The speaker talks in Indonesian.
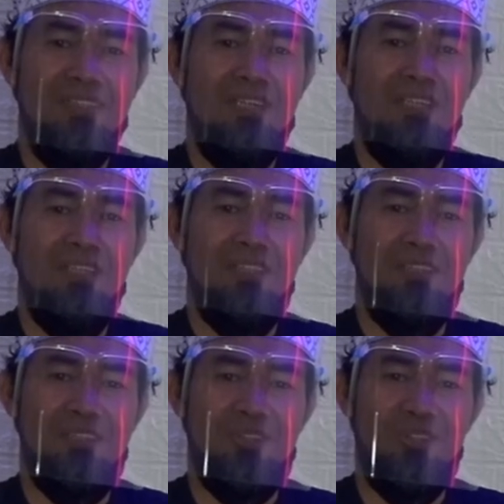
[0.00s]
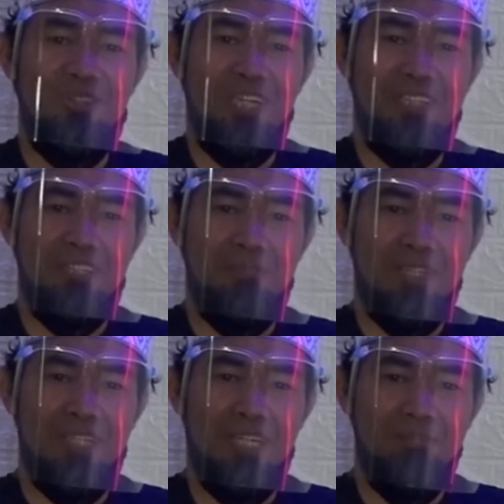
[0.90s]
Allah turunkan kepada
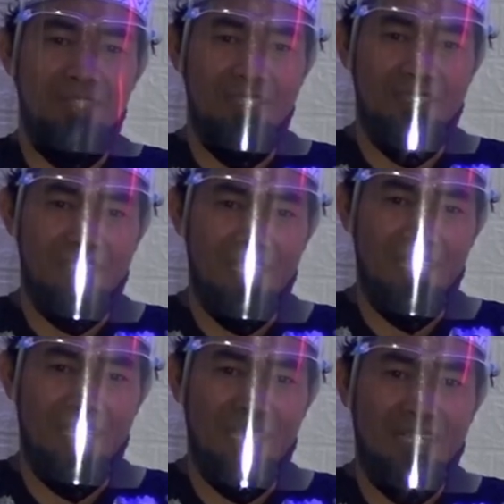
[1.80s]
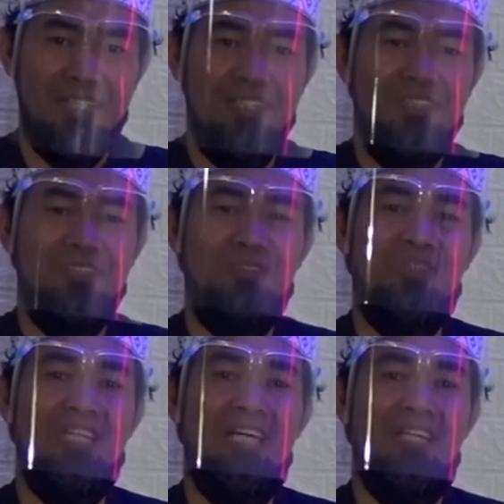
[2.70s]
Nabi Isa,
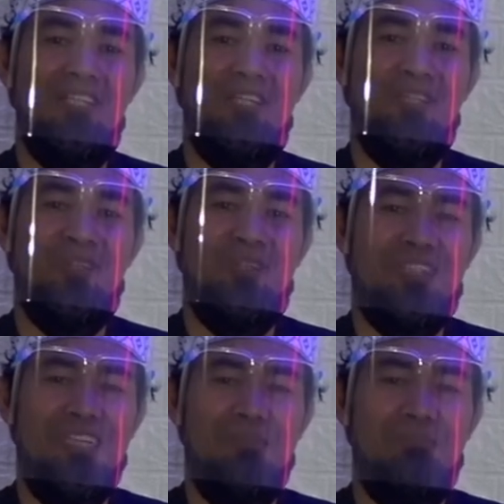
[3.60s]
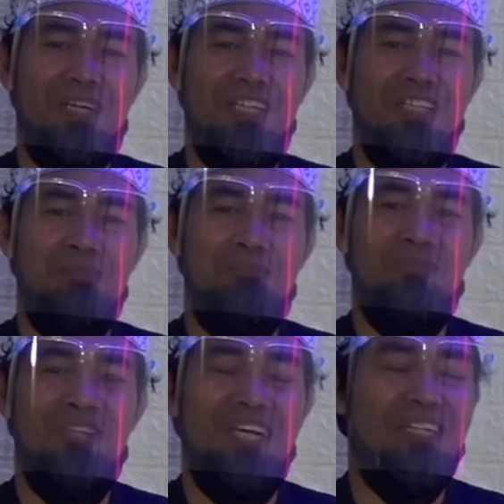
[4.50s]
juga Allah turunkan pada
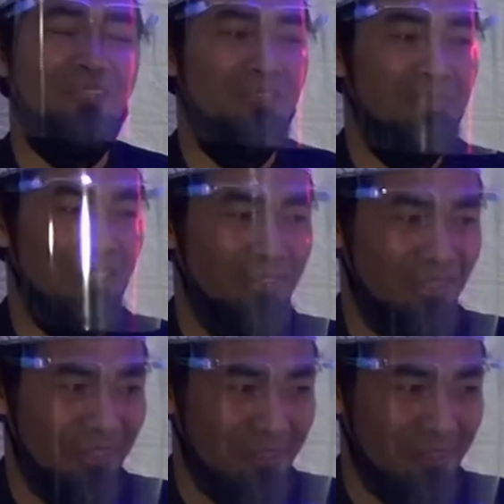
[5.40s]
bulan Ramadan.